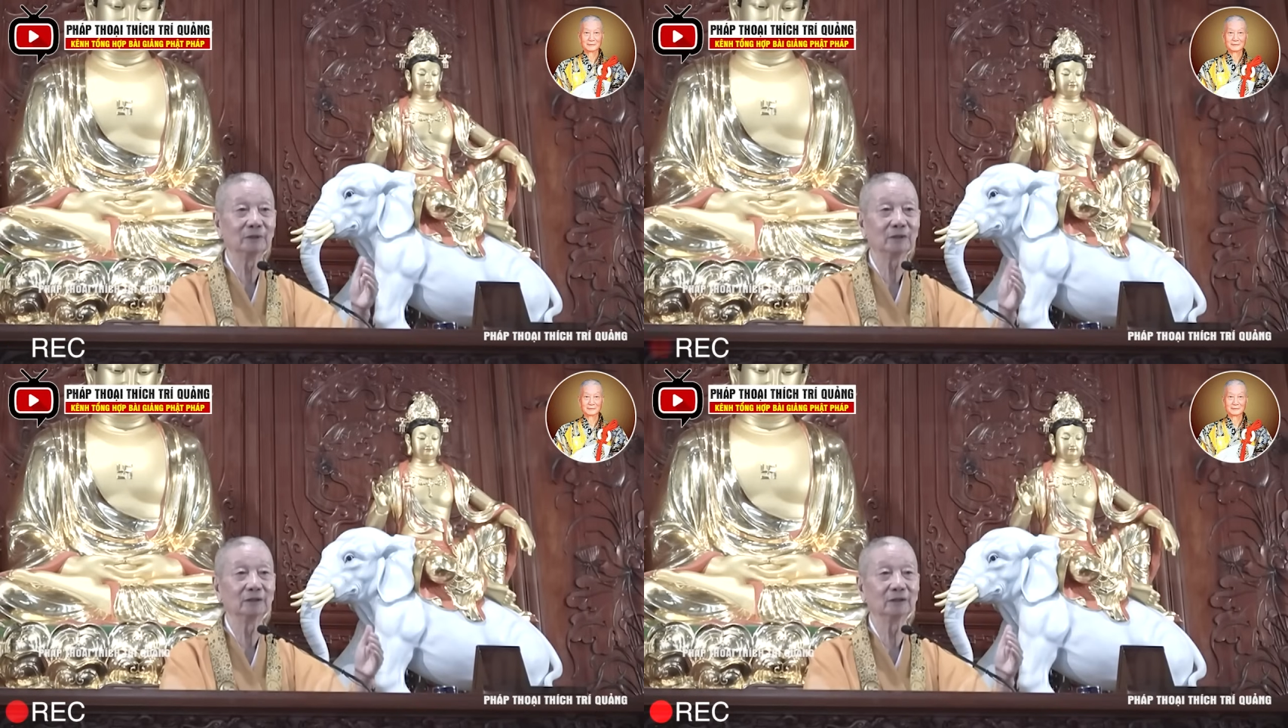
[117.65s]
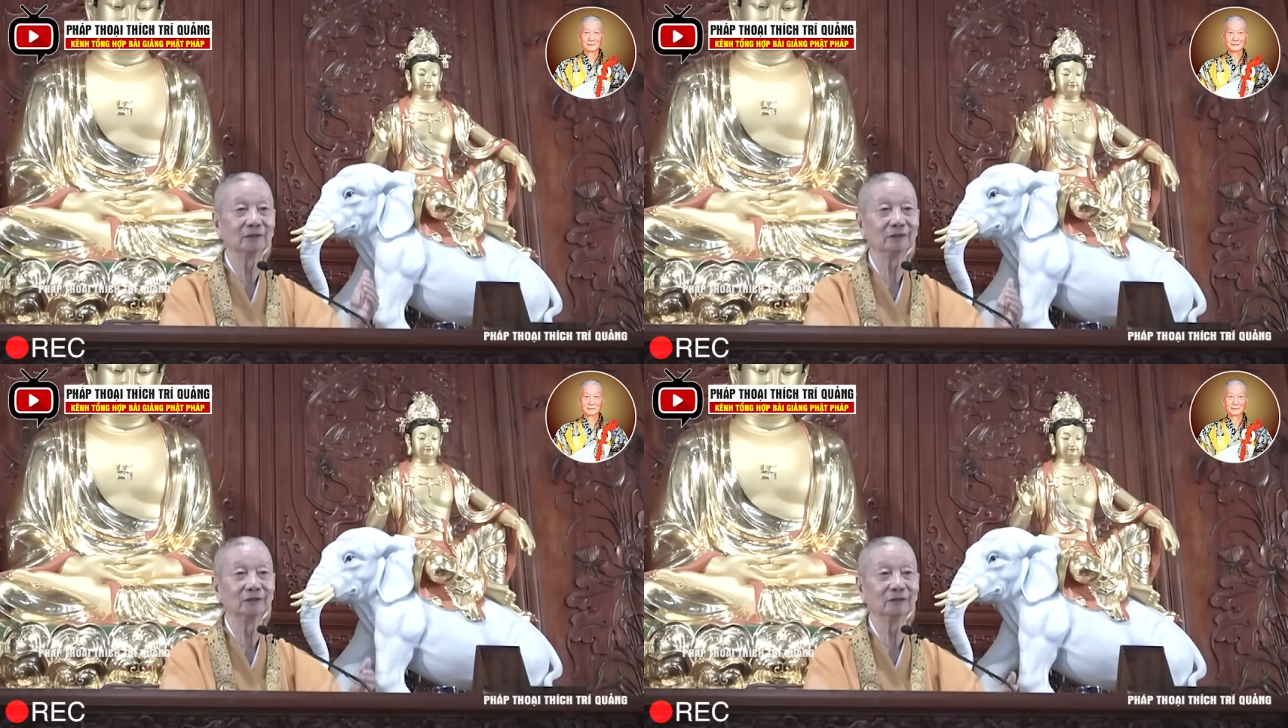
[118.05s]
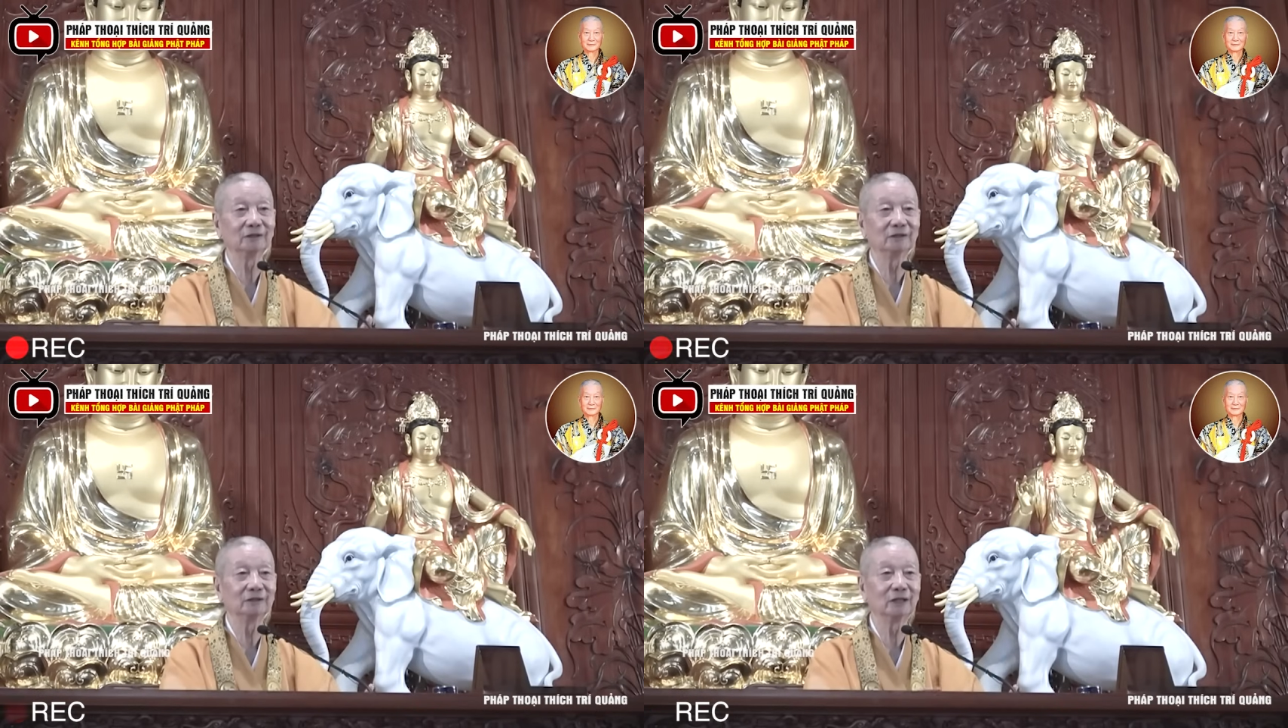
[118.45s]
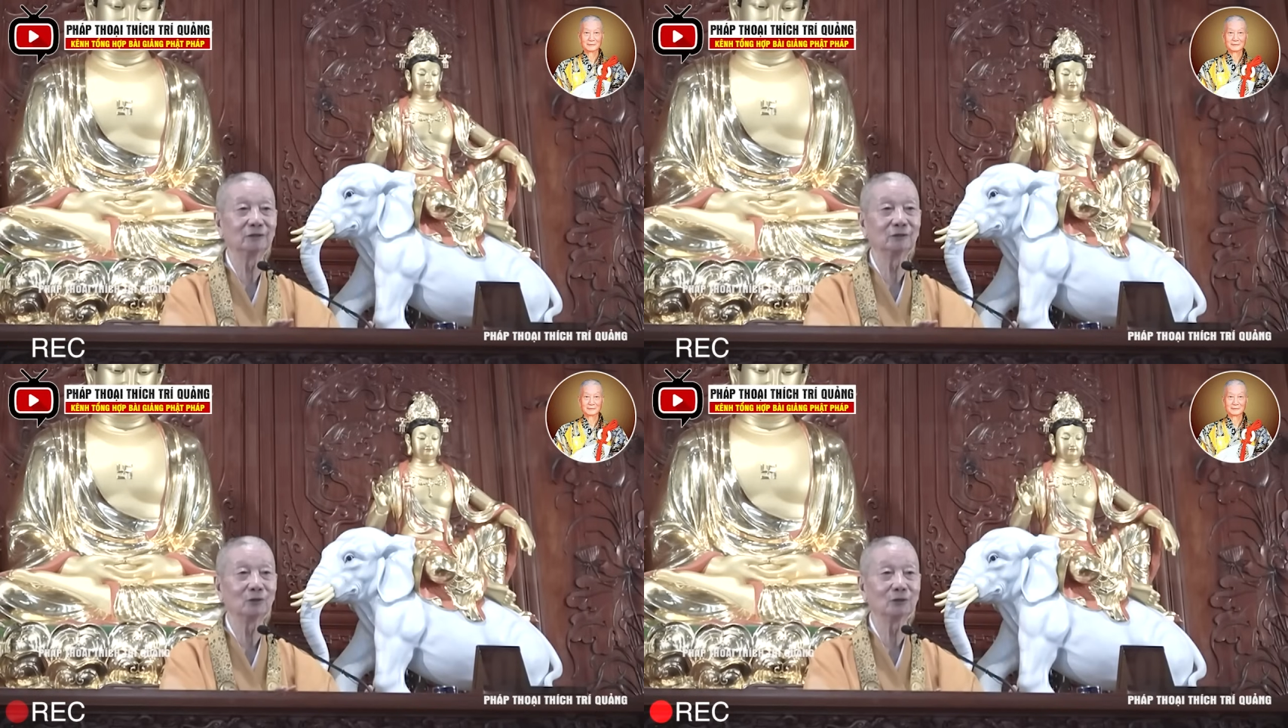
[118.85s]
cái thân thanh tịnh tức là
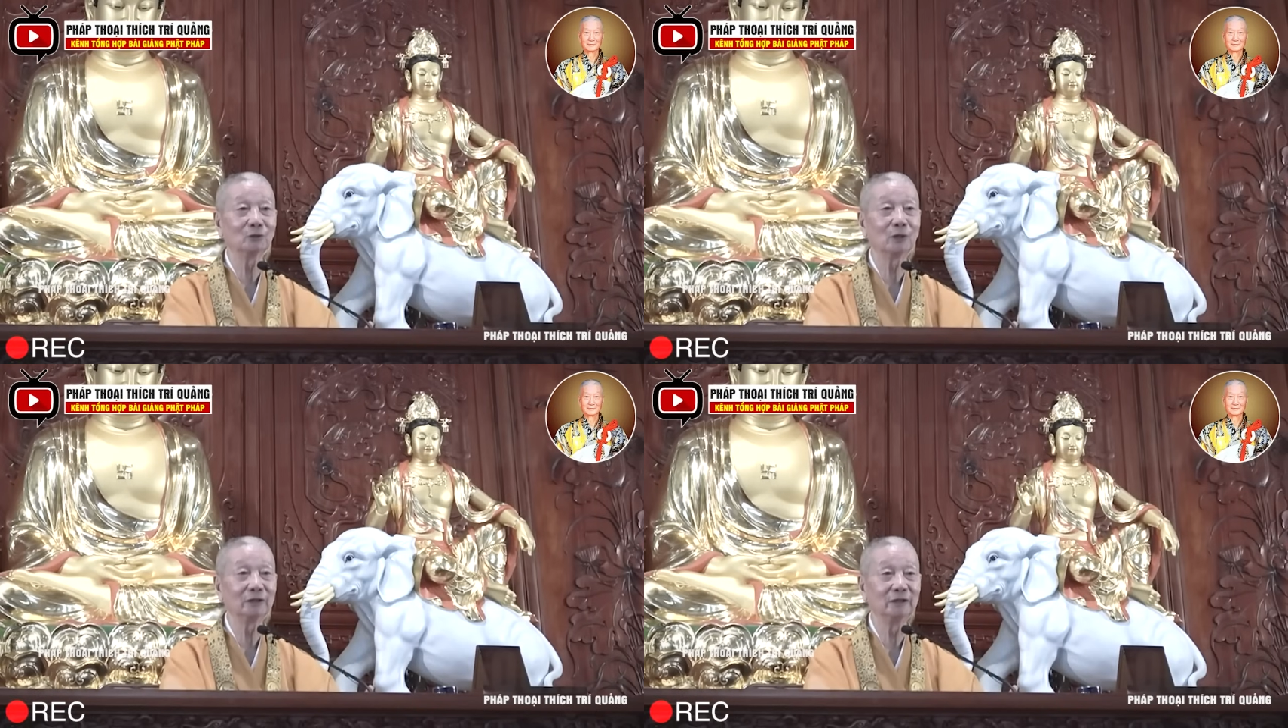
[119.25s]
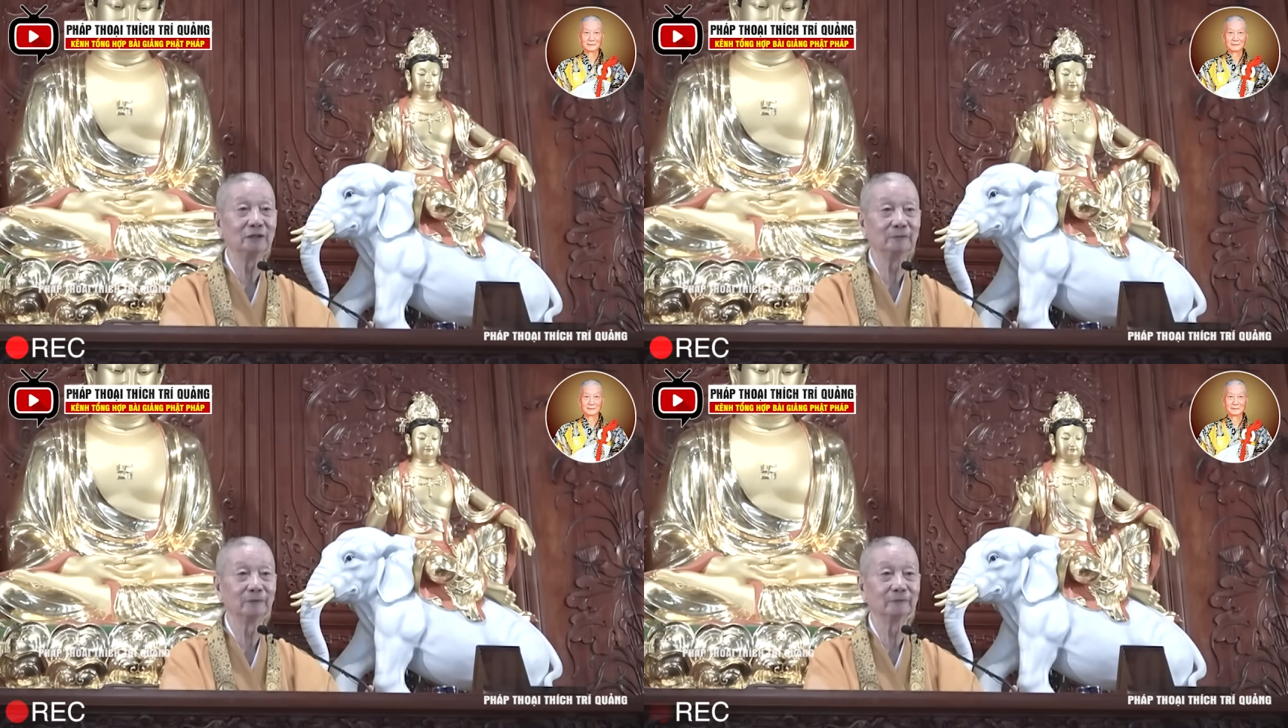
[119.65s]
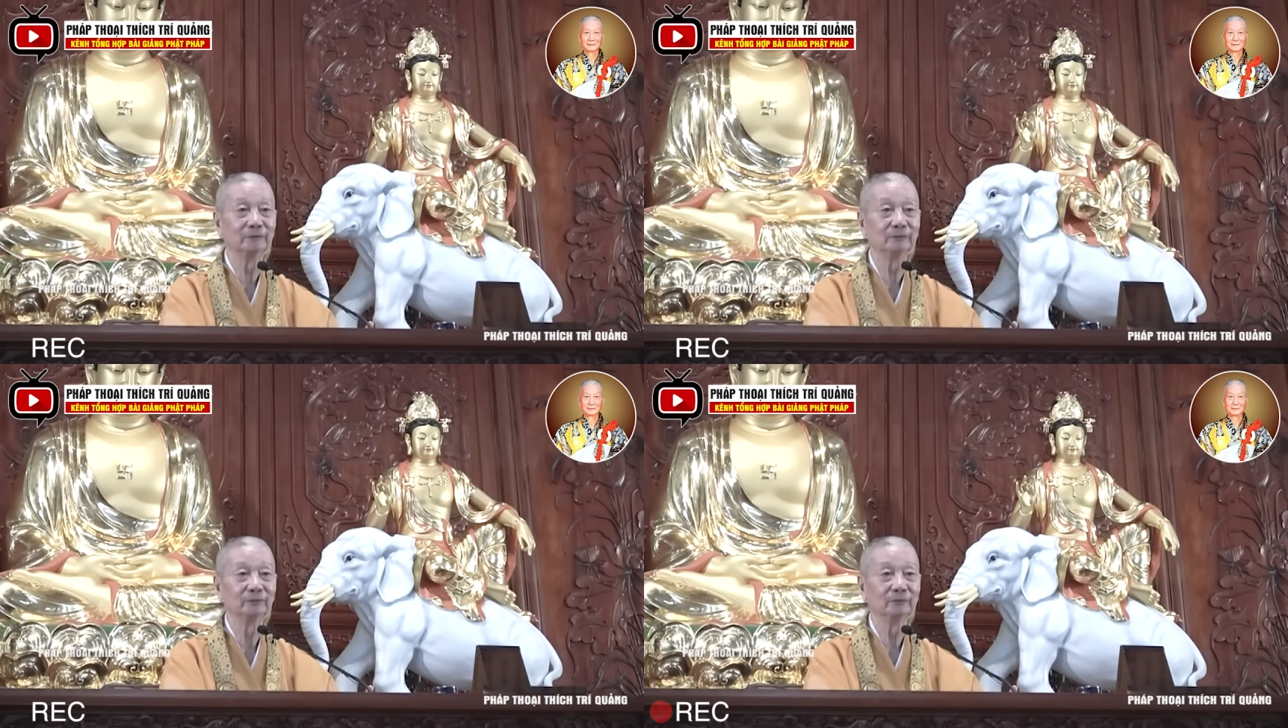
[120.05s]
thân có cái quay nghi phải không